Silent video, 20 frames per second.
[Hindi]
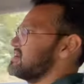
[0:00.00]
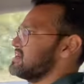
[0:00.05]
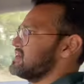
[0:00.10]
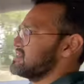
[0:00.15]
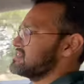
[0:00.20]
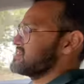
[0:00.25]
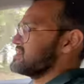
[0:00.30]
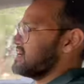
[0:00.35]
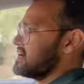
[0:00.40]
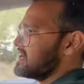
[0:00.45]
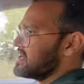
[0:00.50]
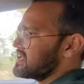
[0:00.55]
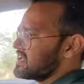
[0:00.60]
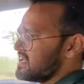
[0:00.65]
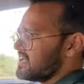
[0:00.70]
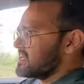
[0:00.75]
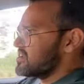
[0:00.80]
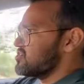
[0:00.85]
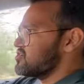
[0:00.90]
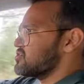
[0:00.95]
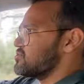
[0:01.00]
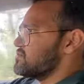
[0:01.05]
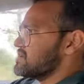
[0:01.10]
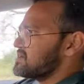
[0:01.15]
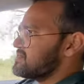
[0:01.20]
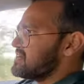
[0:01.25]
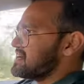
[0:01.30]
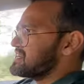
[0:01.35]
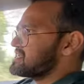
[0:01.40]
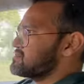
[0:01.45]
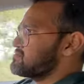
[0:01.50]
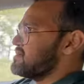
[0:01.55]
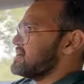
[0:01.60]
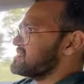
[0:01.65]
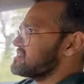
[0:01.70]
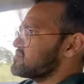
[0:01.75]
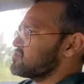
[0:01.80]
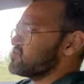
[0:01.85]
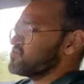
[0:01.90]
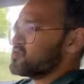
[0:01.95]
ऐसे एर्गोनॉमिक बाइक्स
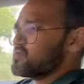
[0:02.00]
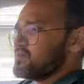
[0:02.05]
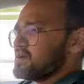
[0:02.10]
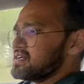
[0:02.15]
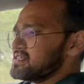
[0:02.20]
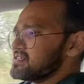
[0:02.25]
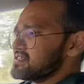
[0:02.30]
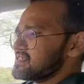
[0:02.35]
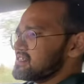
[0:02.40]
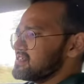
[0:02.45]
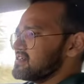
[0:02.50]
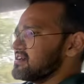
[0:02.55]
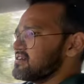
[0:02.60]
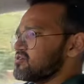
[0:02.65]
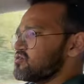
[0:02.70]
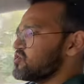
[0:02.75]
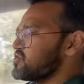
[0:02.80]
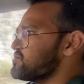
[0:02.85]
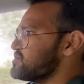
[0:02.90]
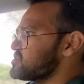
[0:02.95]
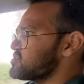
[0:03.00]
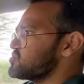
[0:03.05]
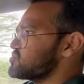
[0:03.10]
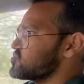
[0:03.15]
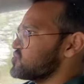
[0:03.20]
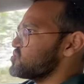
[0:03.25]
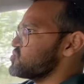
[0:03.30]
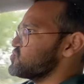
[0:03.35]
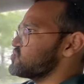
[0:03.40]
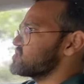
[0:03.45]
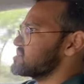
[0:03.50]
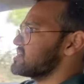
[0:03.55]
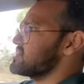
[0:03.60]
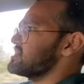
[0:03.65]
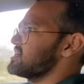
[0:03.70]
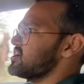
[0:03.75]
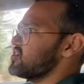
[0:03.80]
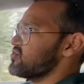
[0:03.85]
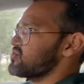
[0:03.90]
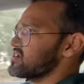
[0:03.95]
बात करूँ तो मैं जैसे कोई भी चीज़ को यूज़
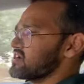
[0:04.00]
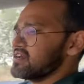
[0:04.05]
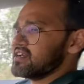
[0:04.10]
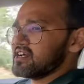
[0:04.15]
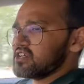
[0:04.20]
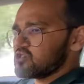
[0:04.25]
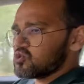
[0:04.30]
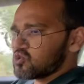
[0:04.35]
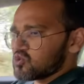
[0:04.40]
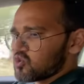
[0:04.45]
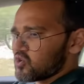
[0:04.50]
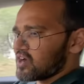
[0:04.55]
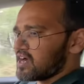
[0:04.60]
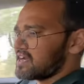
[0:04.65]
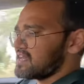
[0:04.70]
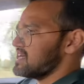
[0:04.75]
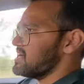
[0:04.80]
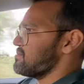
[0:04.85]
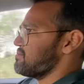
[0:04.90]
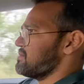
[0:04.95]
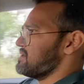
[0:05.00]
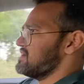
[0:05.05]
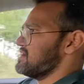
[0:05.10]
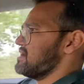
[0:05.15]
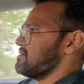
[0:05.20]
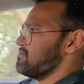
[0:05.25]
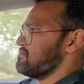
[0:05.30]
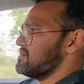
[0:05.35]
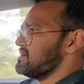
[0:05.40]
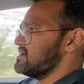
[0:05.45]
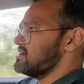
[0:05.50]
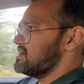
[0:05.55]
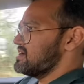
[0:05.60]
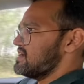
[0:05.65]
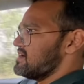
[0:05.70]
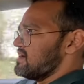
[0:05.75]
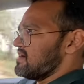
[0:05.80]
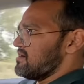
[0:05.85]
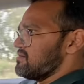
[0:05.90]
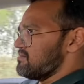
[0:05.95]
करना है और करना है दोनों गाड़ियाँ अपने आप
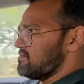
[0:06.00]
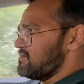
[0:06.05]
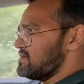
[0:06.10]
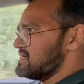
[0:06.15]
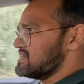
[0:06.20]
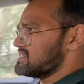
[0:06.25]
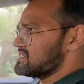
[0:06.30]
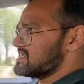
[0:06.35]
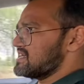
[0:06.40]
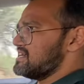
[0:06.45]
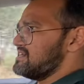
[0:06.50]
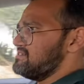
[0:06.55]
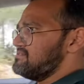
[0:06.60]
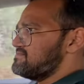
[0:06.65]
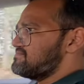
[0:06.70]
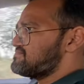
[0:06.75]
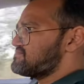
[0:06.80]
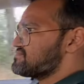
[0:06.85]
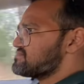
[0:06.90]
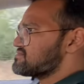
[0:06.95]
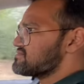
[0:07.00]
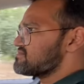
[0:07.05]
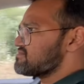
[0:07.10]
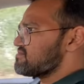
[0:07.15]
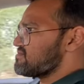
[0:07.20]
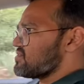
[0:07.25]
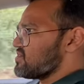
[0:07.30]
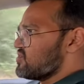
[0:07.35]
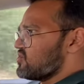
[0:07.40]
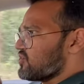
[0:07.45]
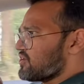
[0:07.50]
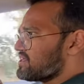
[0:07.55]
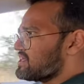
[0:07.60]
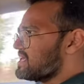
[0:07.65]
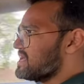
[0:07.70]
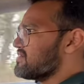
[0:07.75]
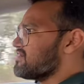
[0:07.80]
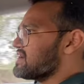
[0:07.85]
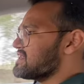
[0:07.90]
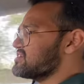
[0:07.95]
में बेस्ट है और
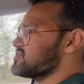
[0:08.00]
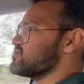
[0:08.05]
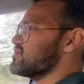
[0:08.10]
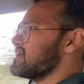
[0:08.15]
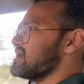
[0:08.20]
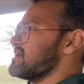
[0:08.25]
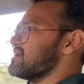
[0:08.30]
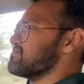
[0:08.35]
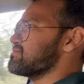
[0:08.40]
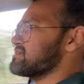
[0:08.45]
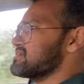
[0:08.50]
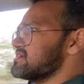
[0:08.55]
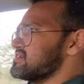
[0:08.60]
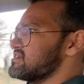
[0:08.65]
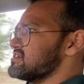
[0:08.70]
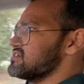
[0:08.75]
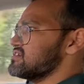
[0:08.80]
ये वाली जो है अपनी